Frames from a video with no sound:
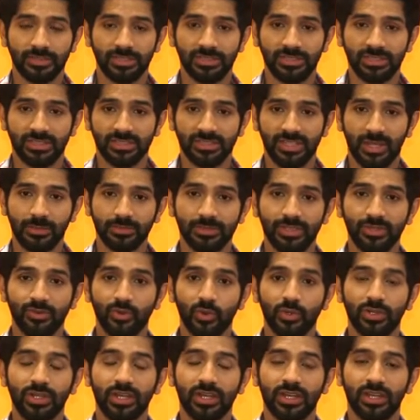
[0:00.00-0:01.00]
जिस हिसाब से
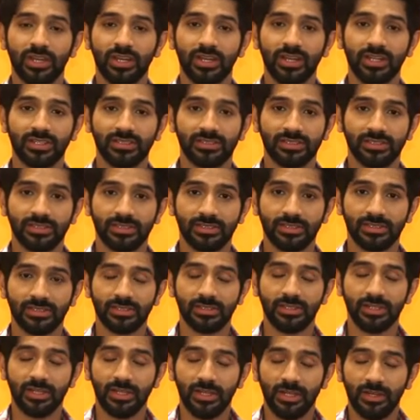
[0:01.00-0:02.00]
वो देख रहे हैं इट्स
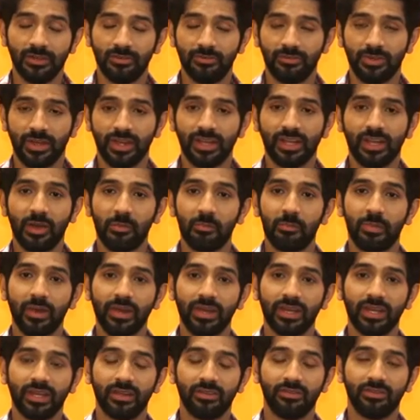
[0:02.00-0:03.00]
वेरी
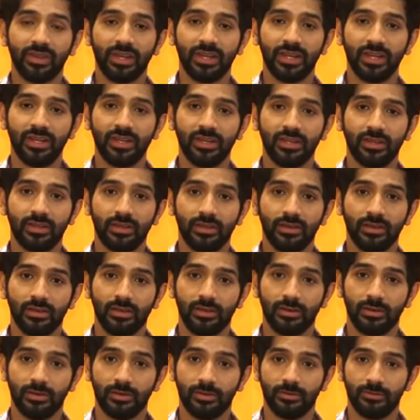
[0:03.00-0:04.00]
कंपेलिंग वेरी
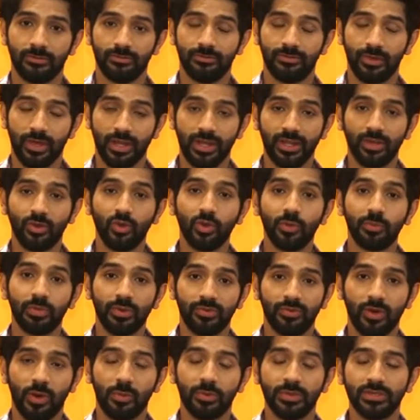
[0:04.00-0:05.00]
वेरी गुड
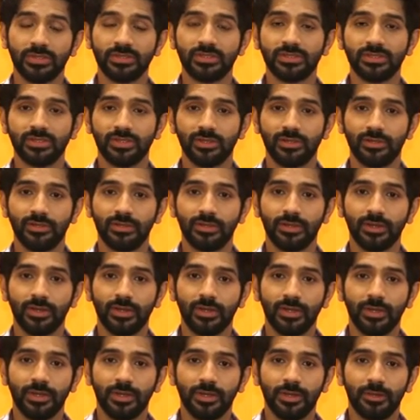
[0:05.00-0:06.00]
परफॉर्मेंस तो
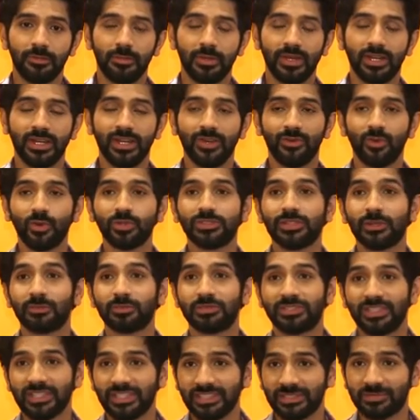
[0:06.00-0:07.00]
मेरे लिए वो
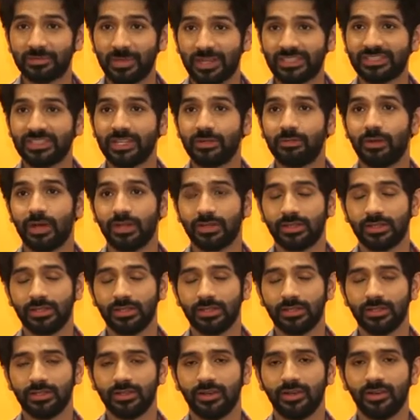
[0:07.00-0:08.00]
सबसे स्पेशल बात
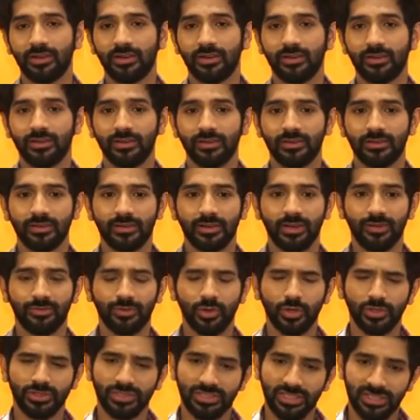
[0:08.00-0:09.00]
थी और ऑफ
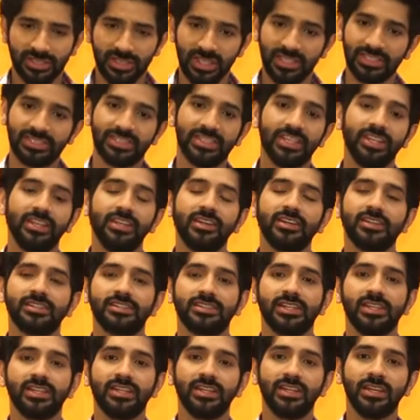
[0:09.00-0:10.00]
कोर्स जितने
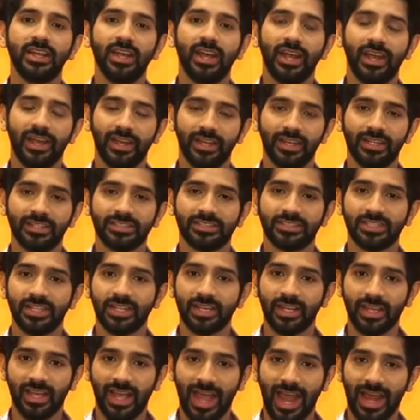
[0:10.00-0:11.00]
सीनियर्स हैं इंडस्ट्री
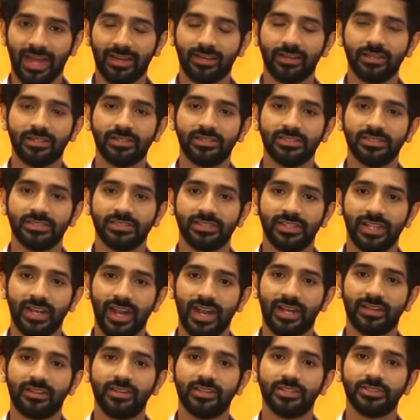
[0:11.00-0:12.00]
के एक्टर्स
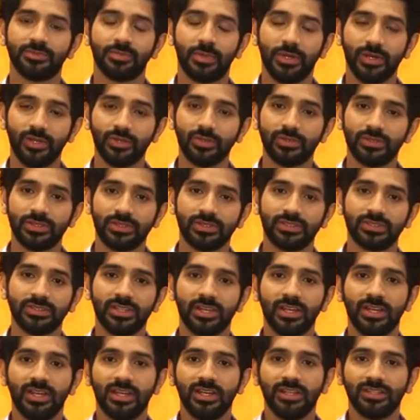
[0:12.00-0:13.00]
डायरेक्टर्स प्रोड्यूसर्स
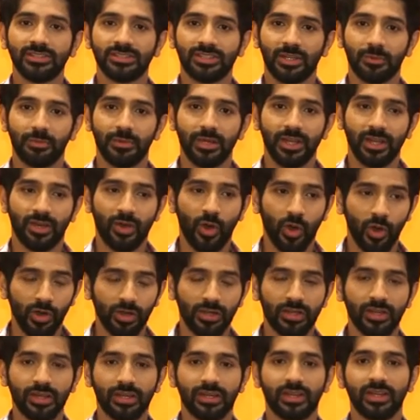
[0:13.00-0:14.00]
सब ने
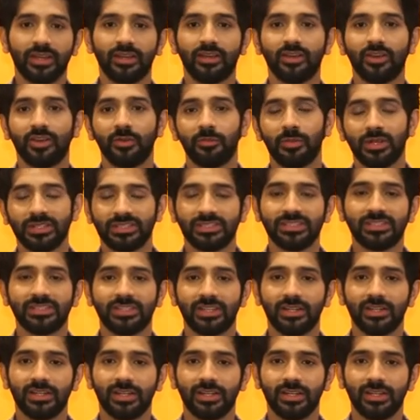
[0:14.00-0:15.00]
कॉल करके और मैसेज
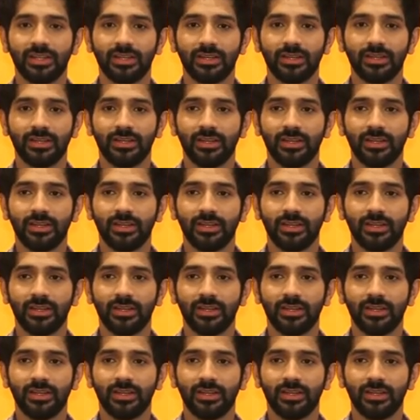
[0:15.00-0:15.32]
करके